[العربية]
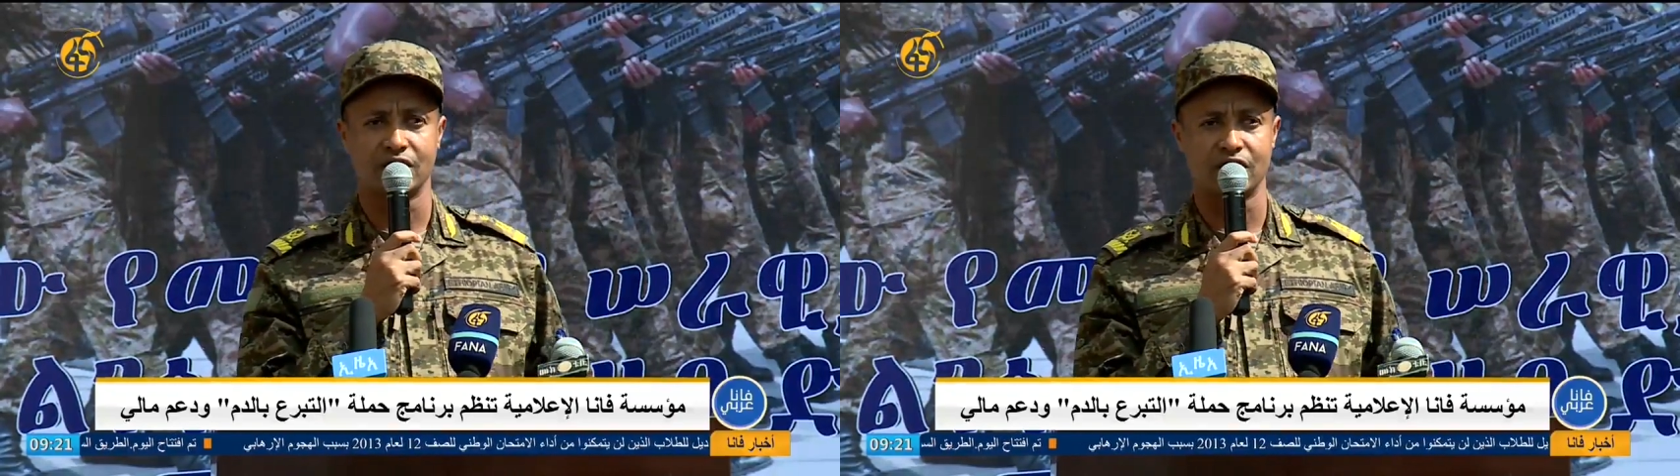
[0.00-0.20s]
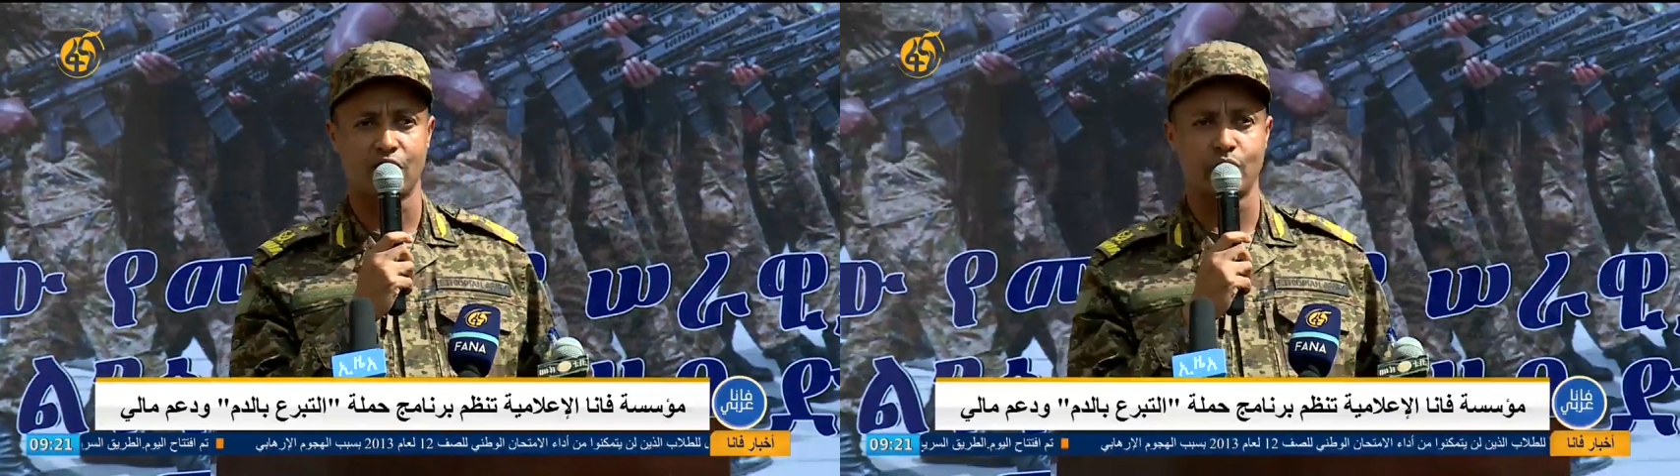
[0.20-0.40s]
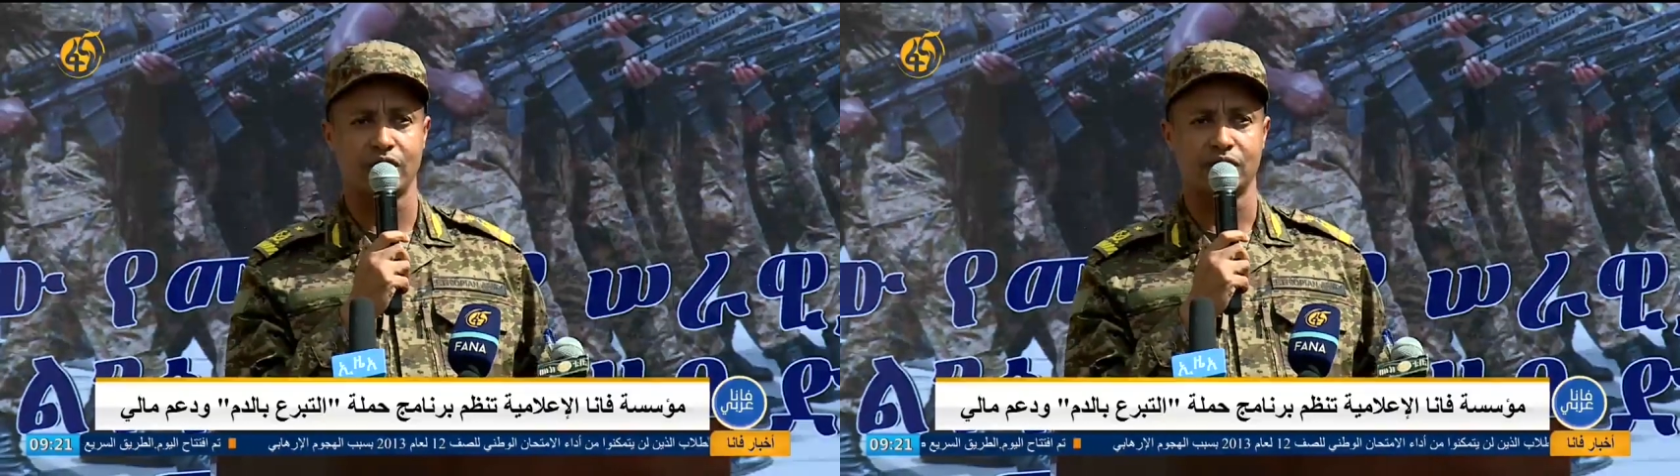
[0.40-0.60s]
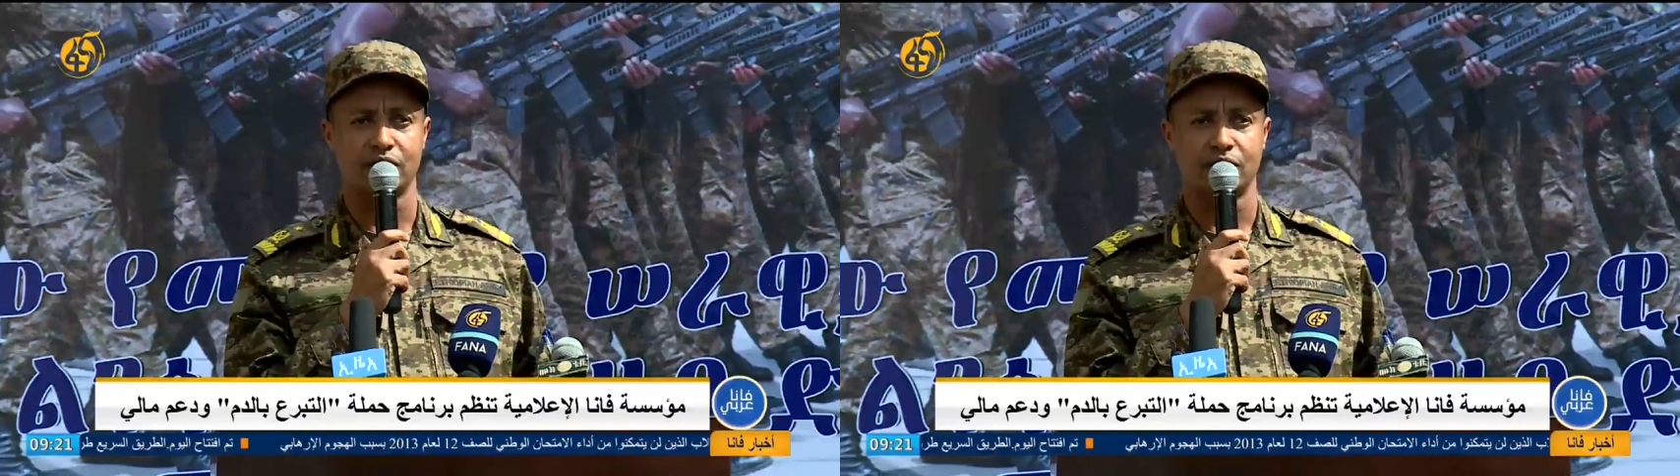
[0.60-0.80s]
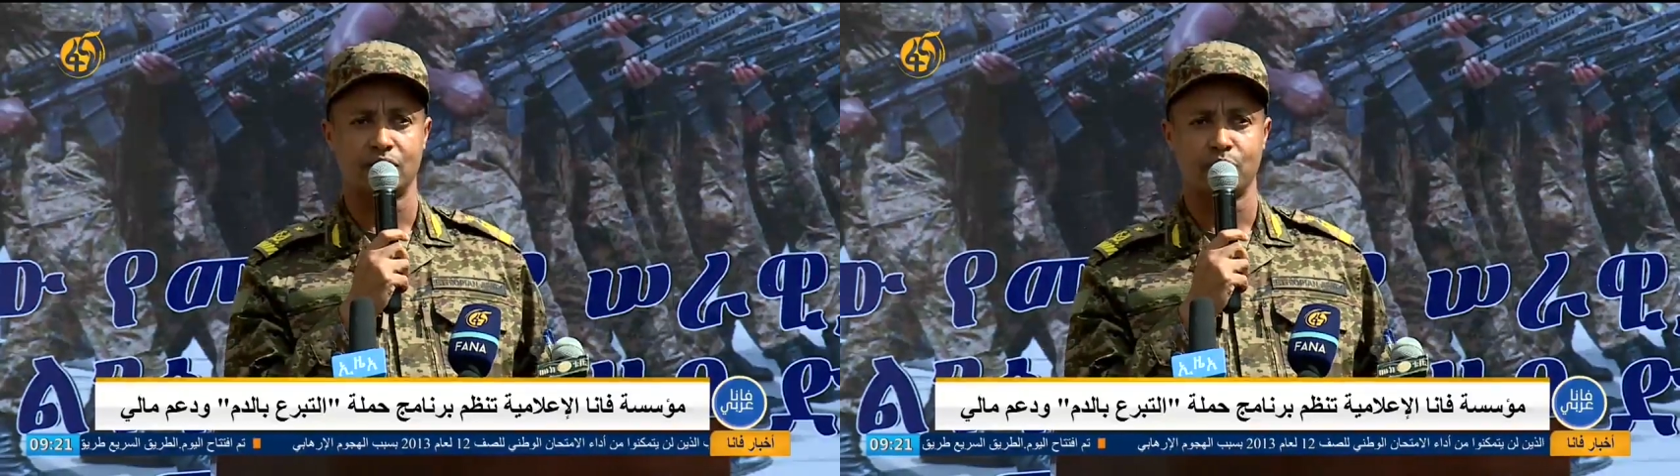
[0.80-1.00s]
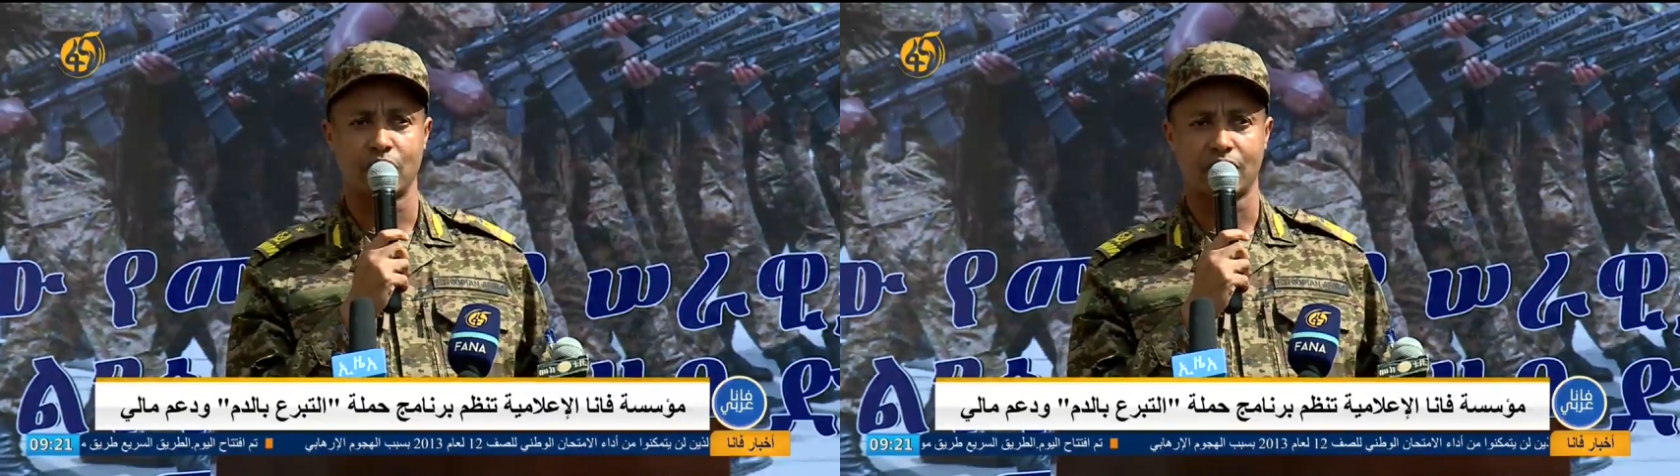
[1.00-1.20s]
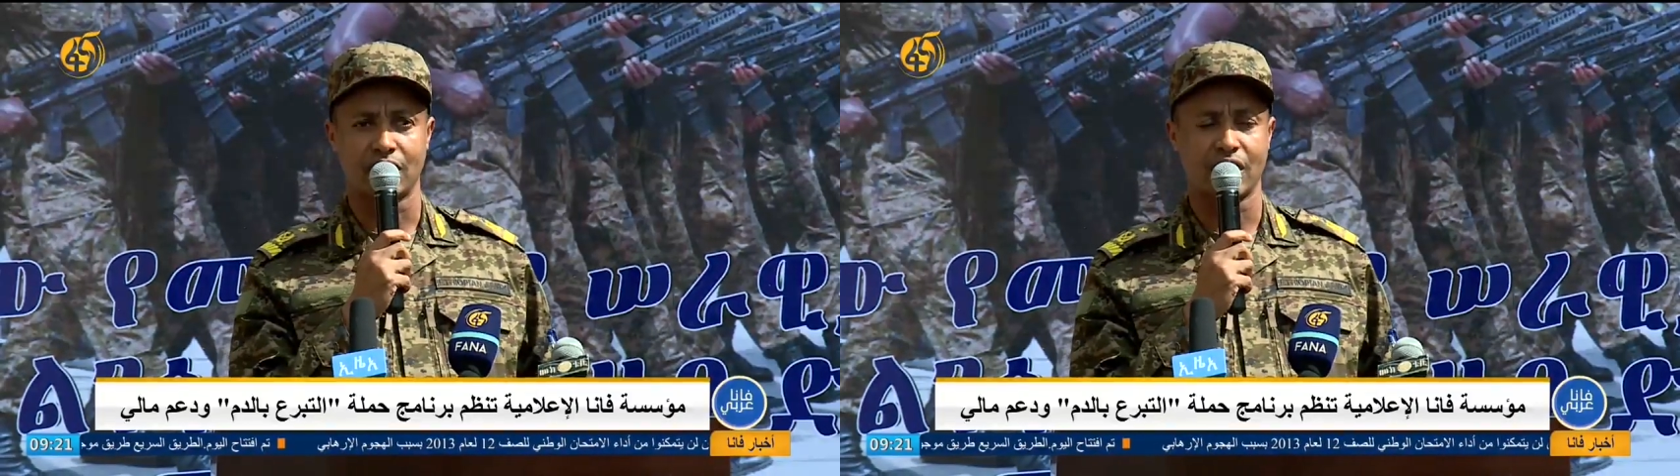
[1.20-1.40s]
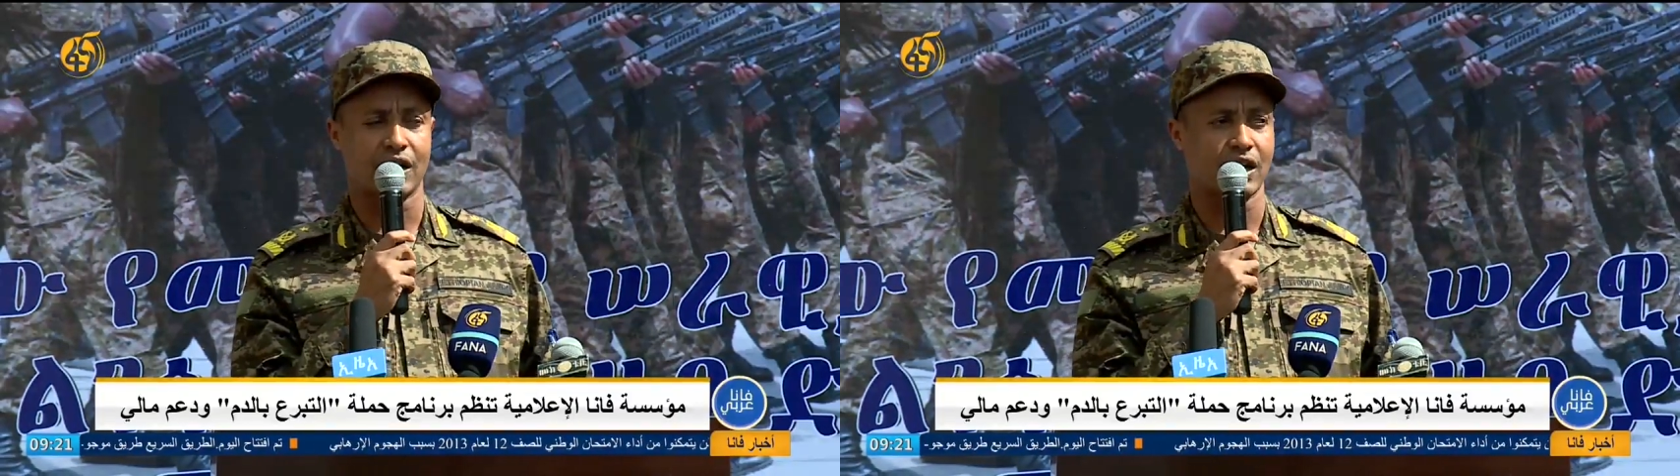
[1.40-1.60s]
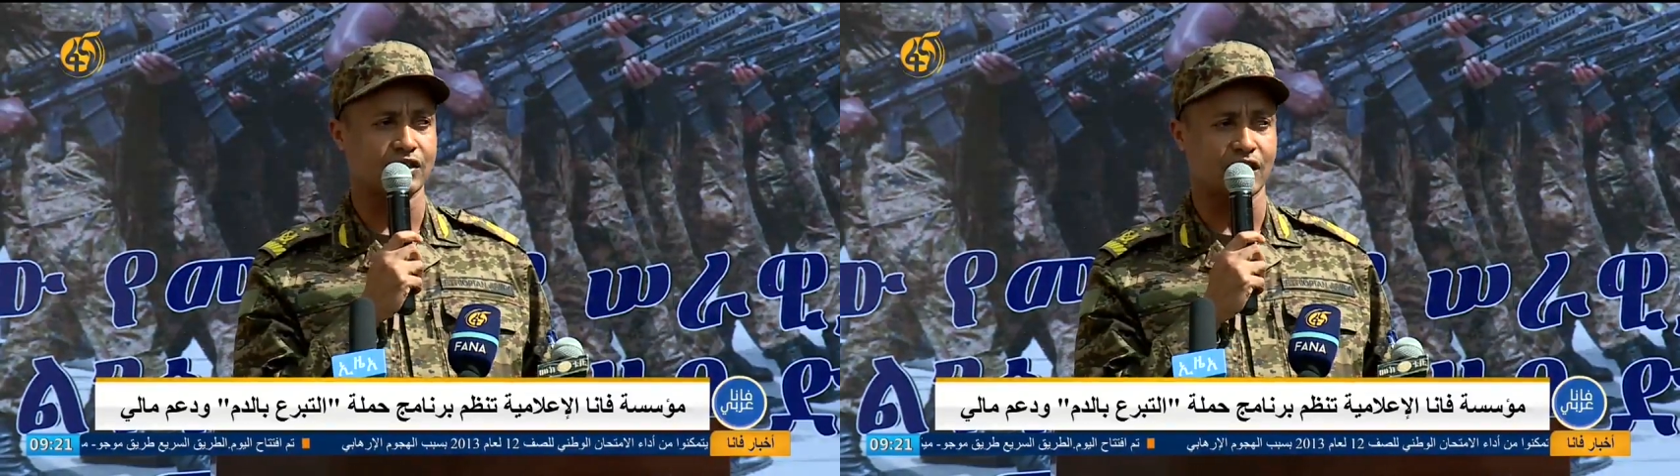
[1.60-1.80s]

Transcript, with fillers: مؤسسة فانا وجيشنا